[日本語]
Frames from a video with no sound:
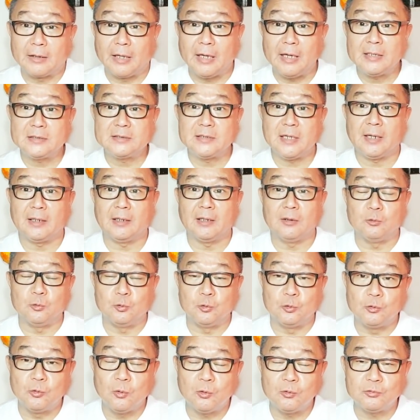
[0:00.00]
経済が
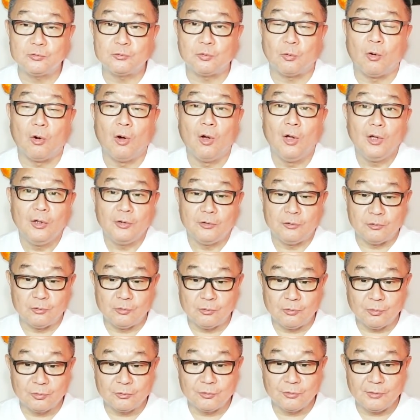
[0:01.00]
潤うとい
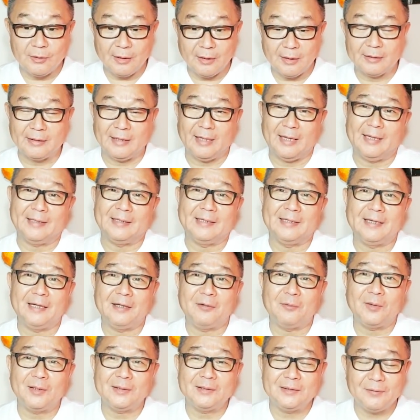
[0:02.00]
うことで景気が
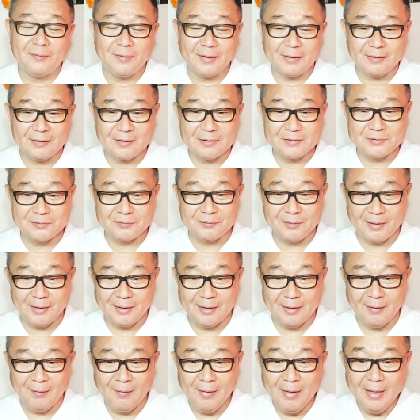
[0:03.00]
良かったわけですよ
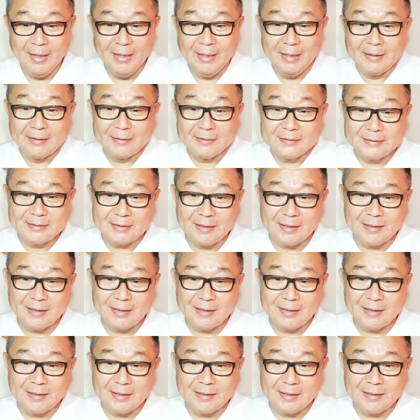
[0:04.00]
ね。し